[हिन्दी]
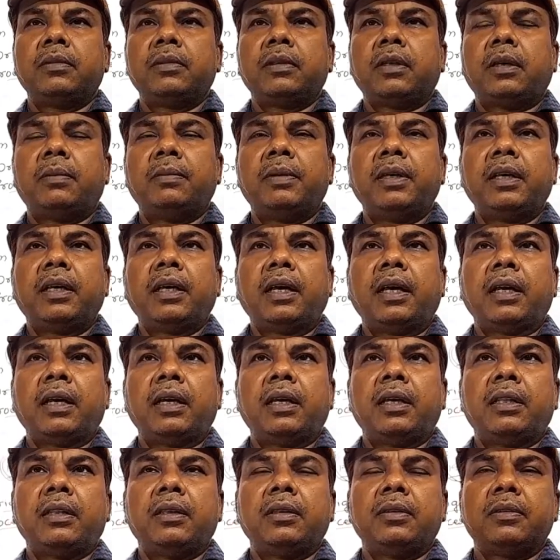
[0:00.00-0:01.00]
अमेरिका
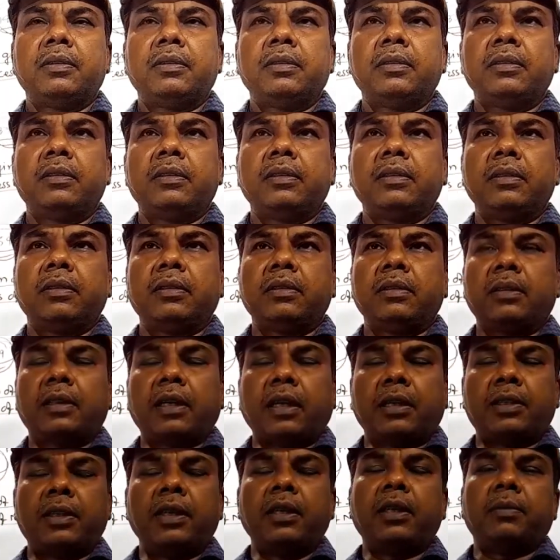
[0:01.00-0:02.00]
के
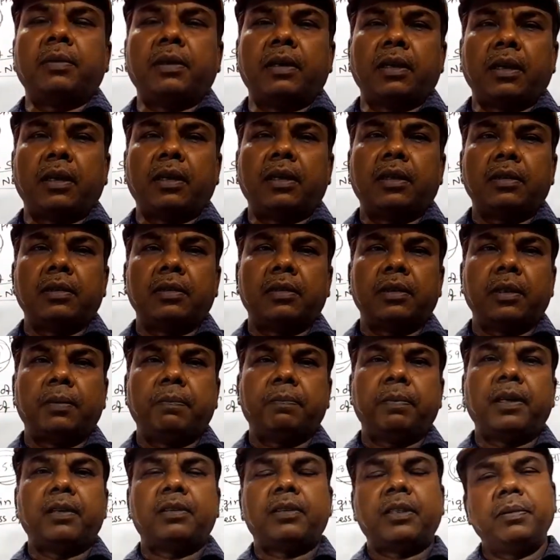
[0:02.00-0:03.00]
दक्षिण अमेरिका के
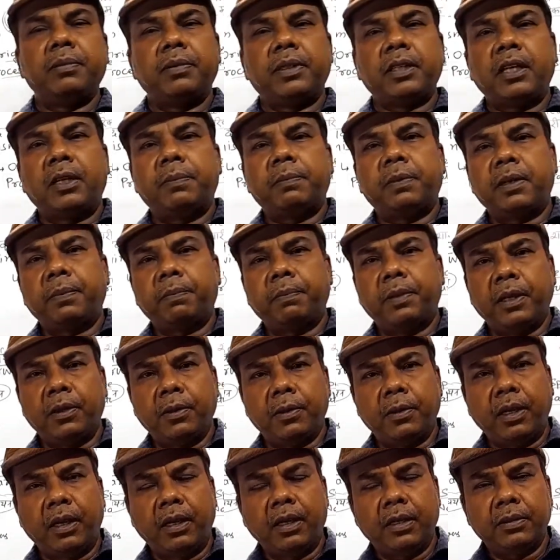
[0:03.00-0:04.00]
पश्चिम तट पर
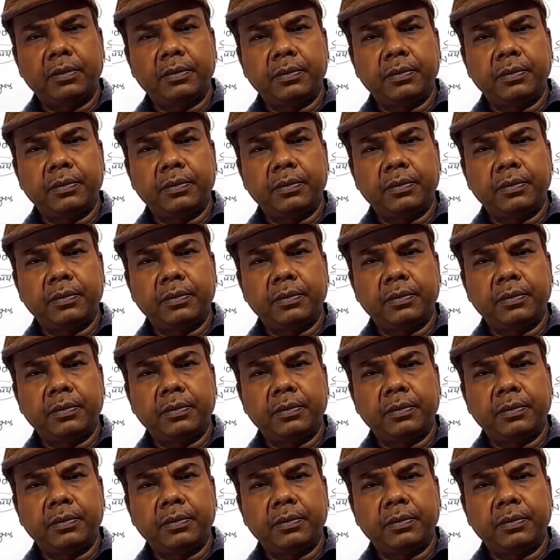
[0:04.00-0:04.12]
पेरू है